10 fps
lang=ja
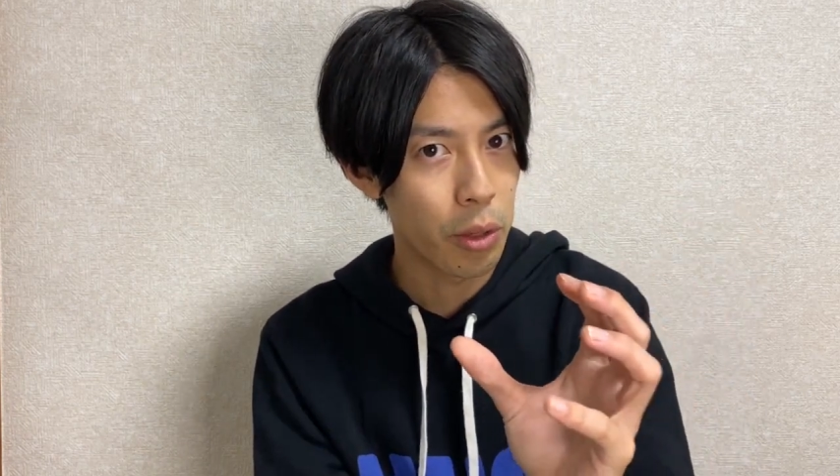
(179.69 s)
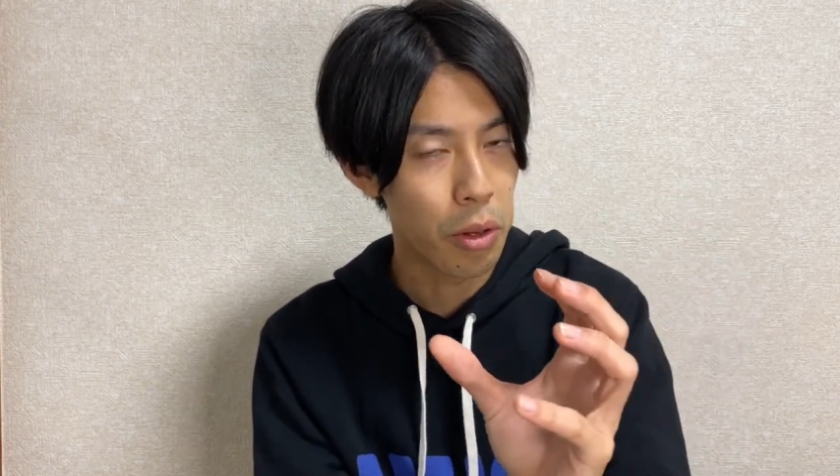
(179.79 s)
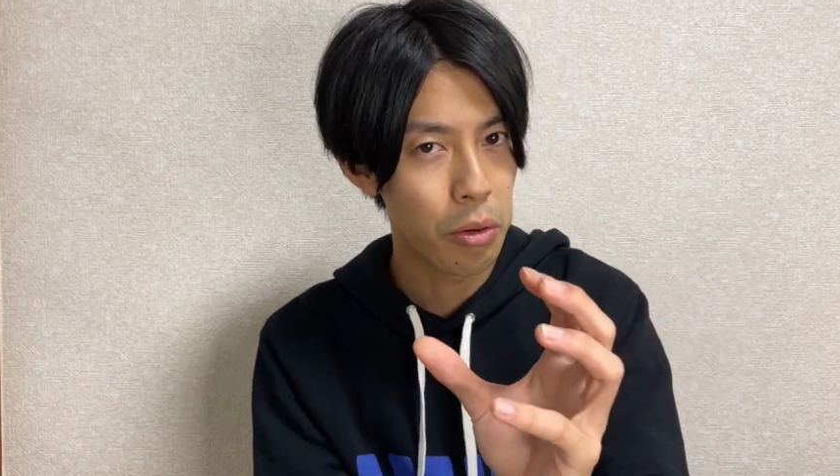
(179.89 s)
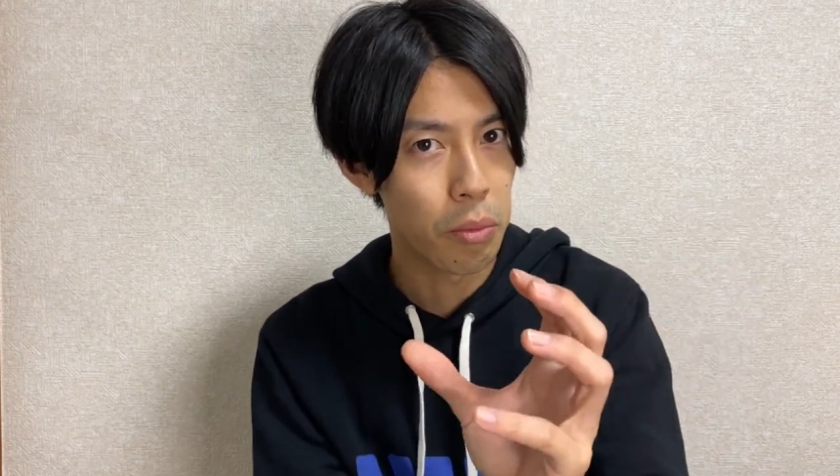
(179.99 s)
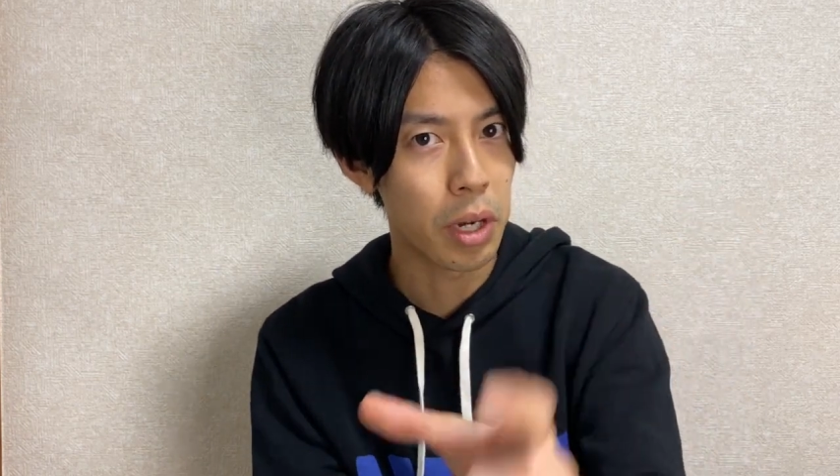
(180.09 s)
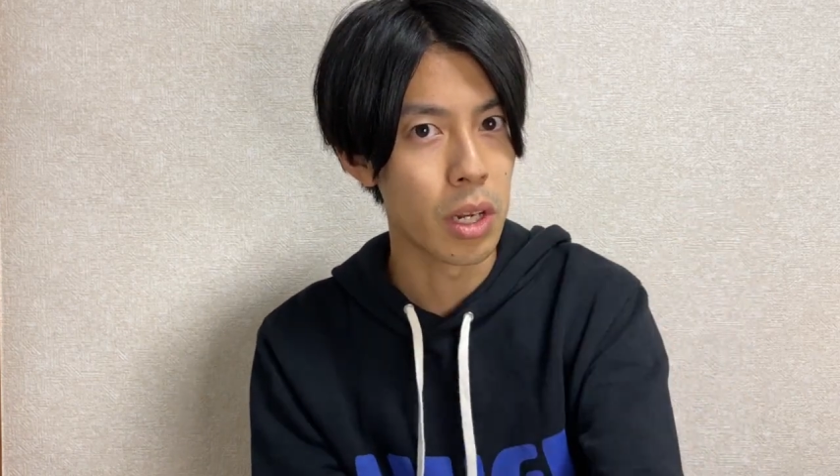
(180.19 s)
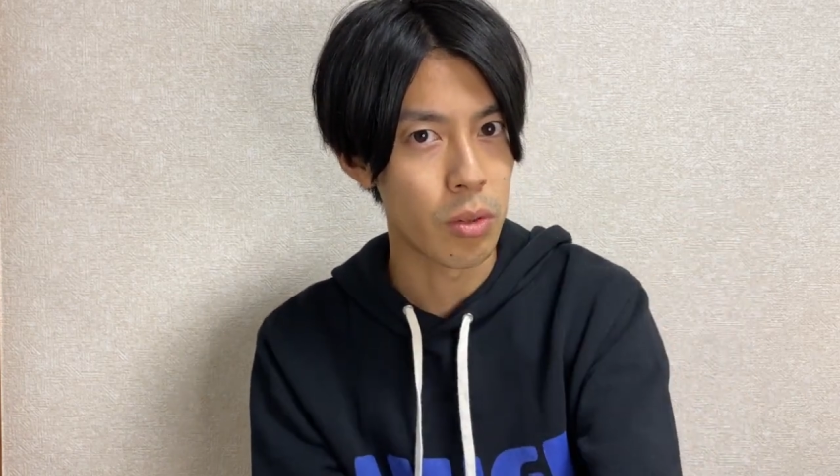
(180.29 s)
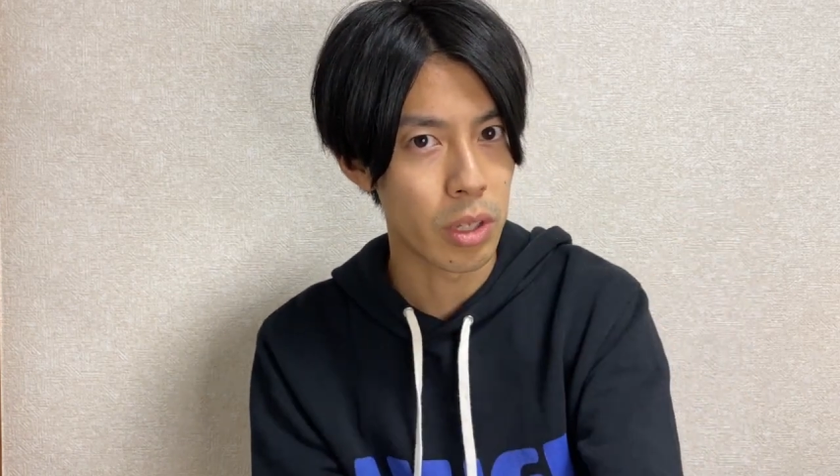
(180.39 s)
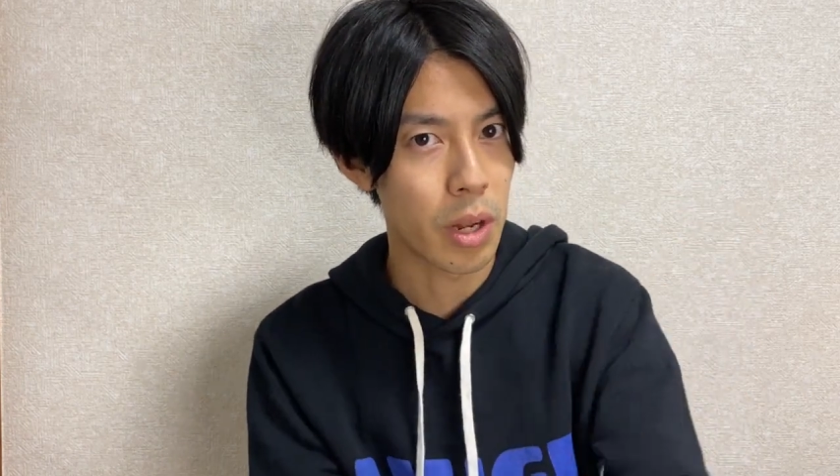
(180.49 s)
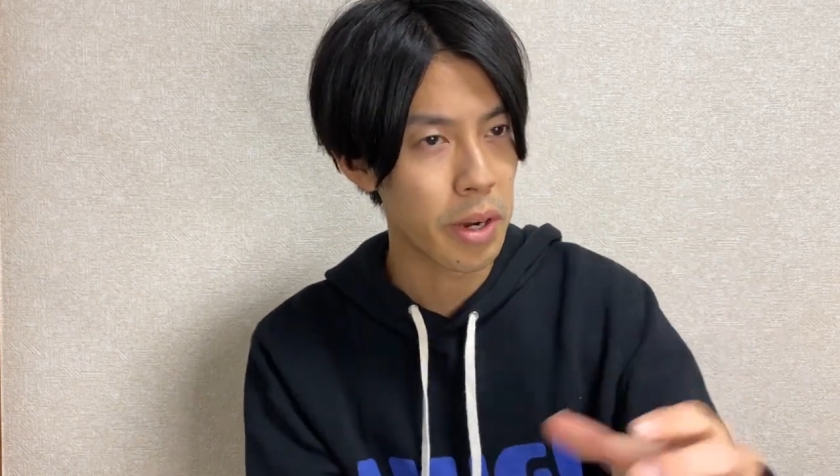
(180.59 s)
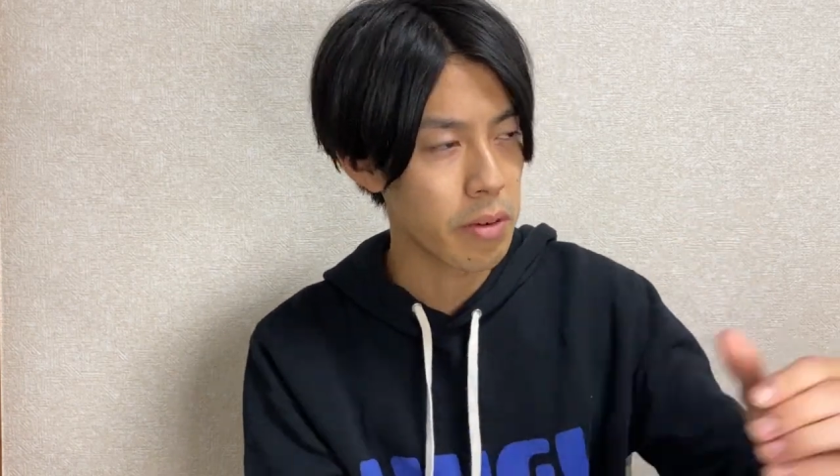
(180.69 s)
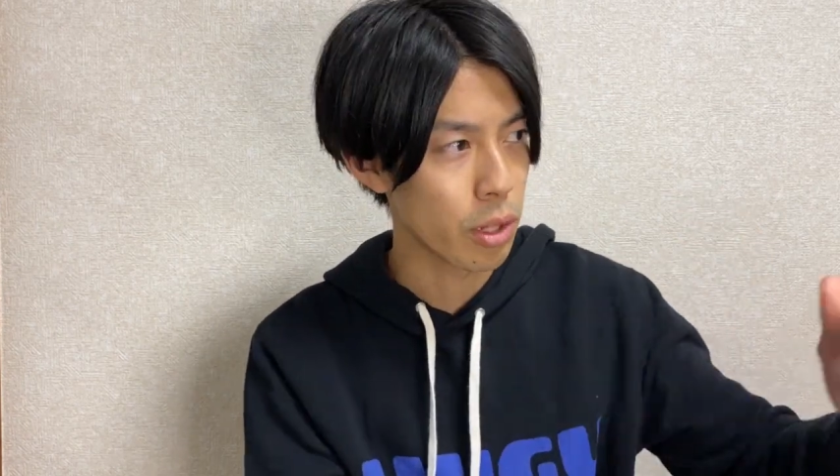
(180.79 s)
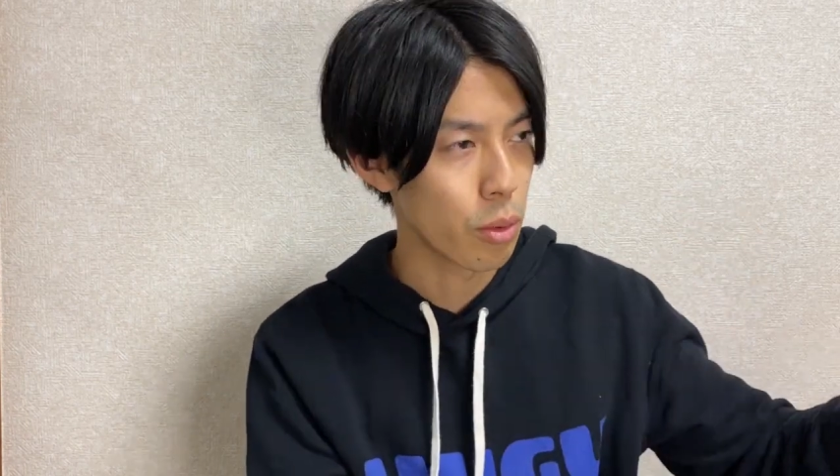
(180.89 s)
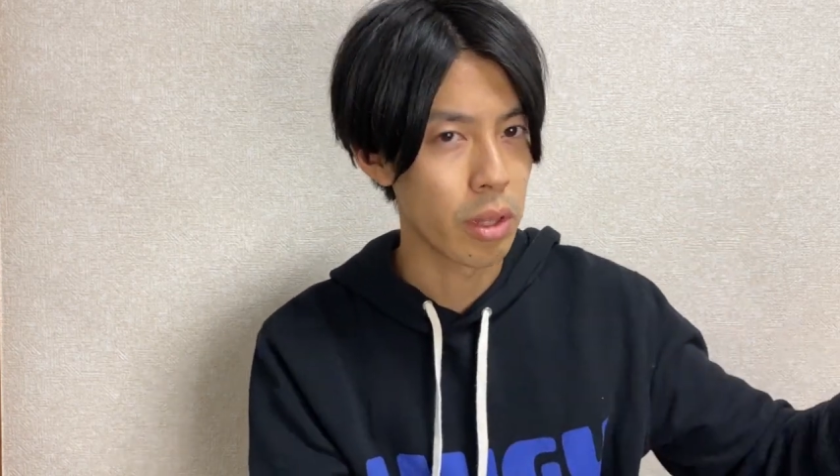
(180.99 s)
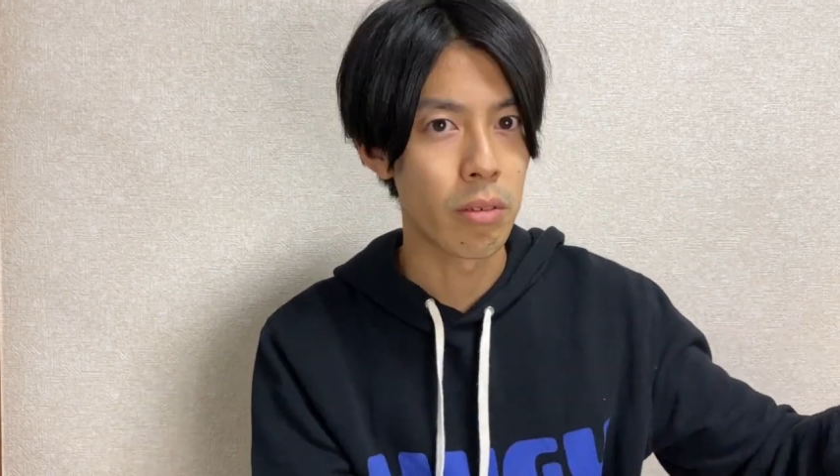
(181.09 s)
単位取れるわけでしょ。7割ぐらい